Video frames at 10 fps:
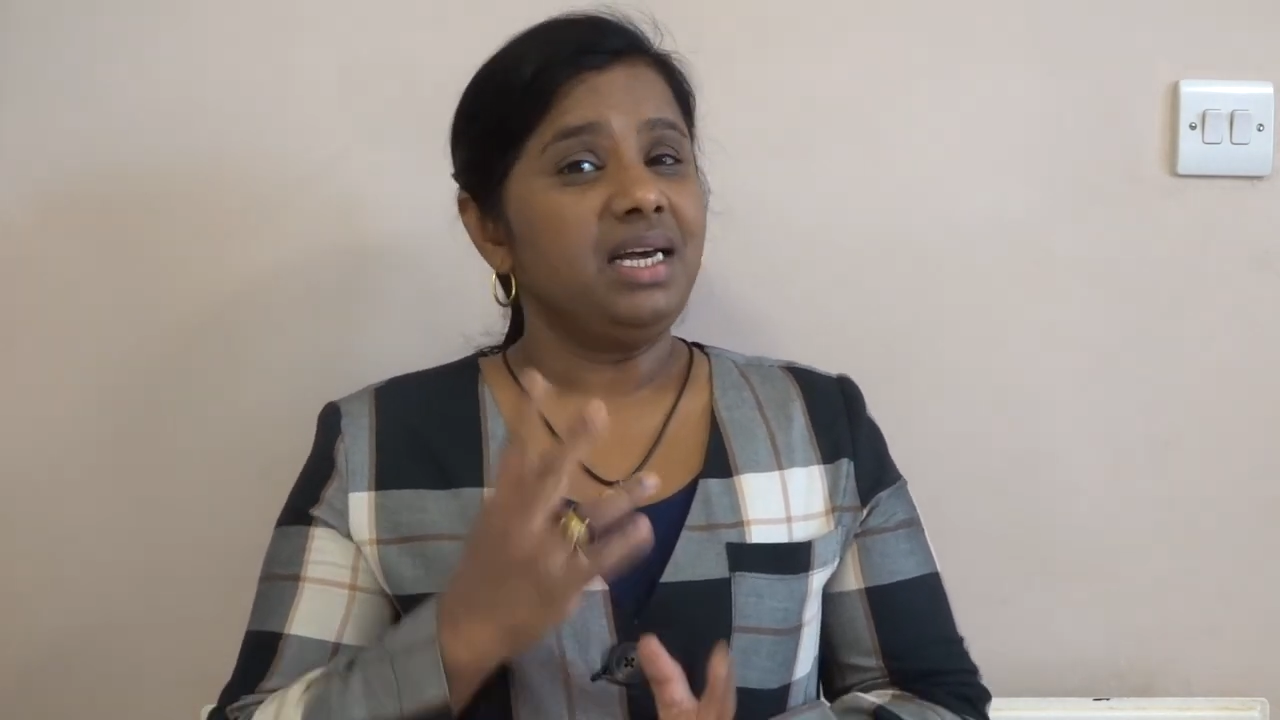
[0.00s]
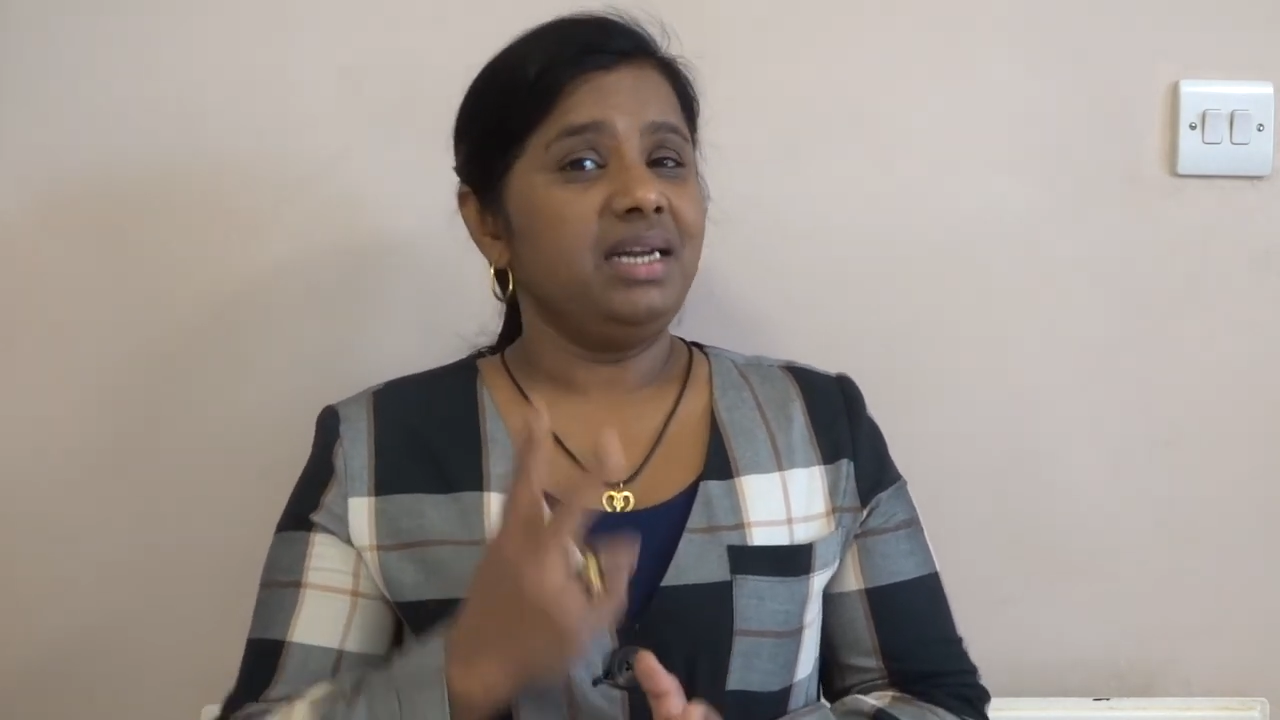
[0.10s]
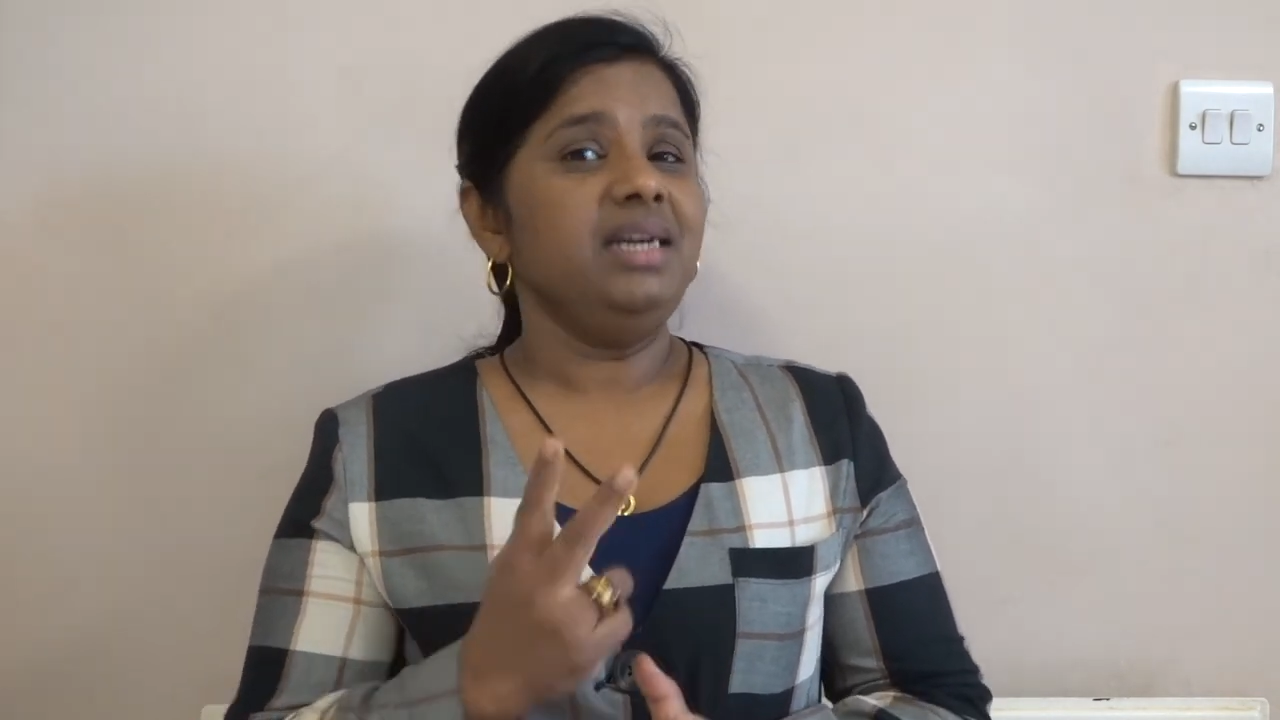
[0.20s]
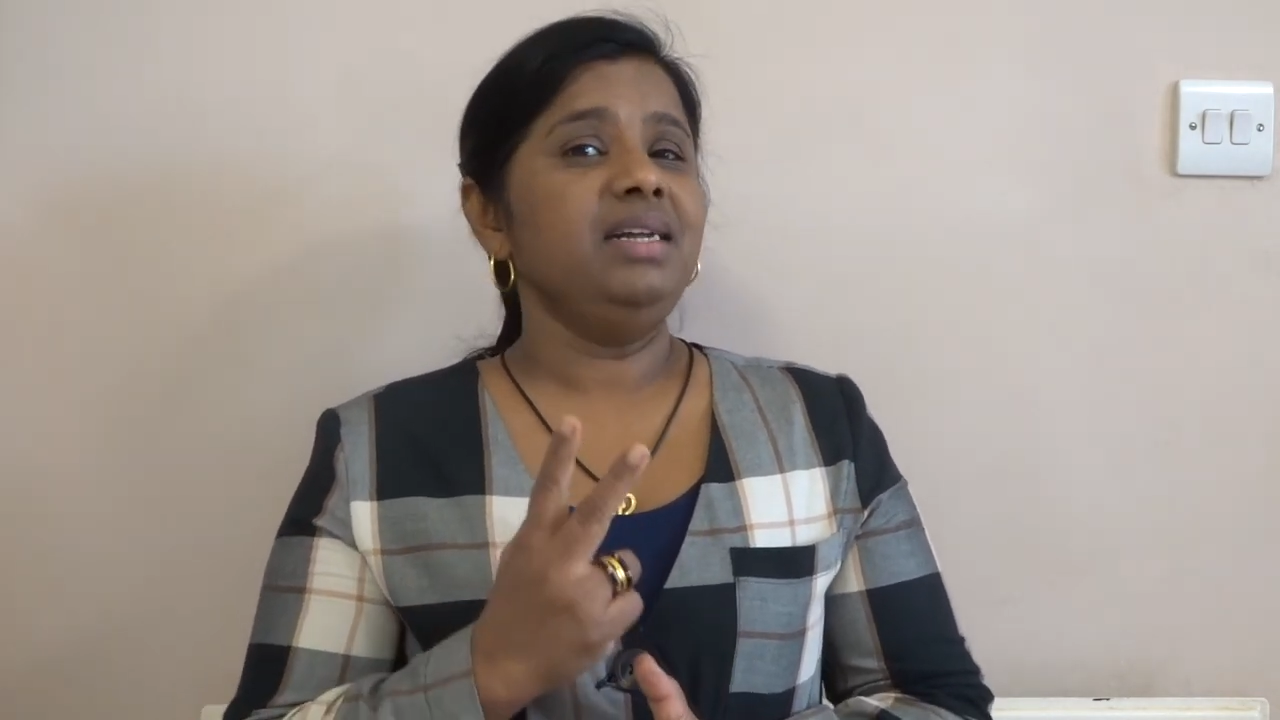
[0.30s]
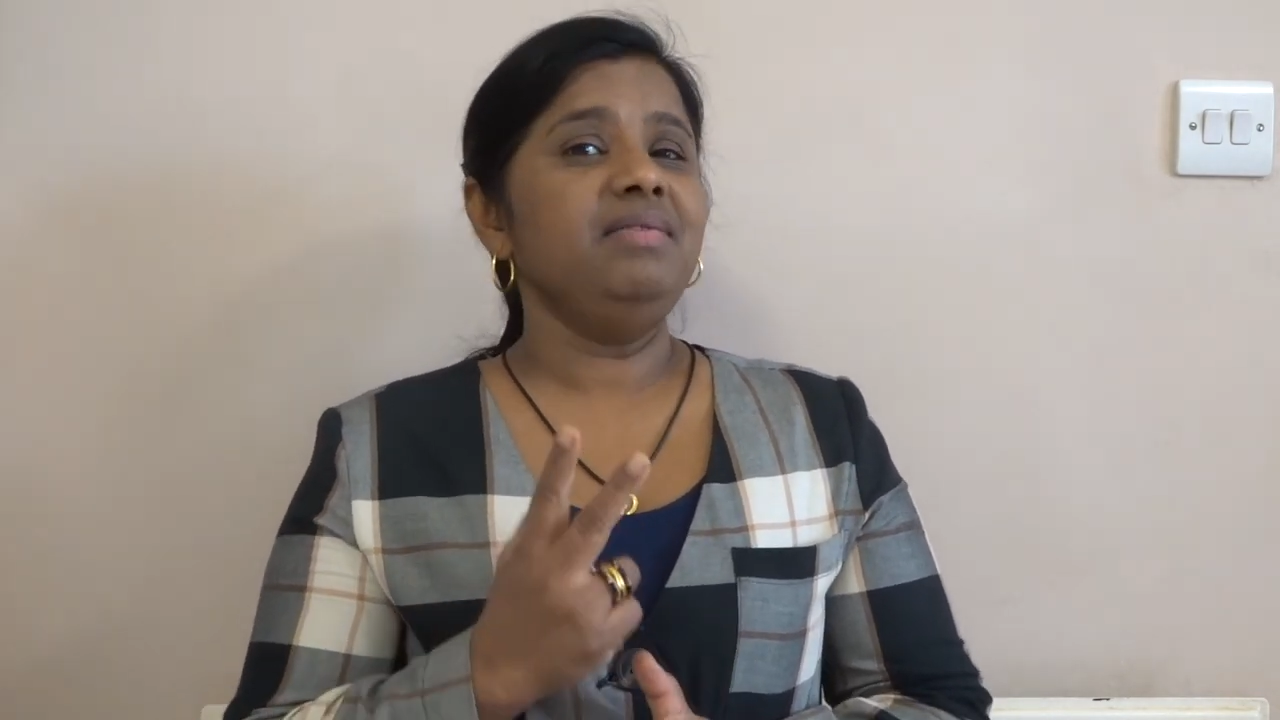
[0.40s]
ரெண்டு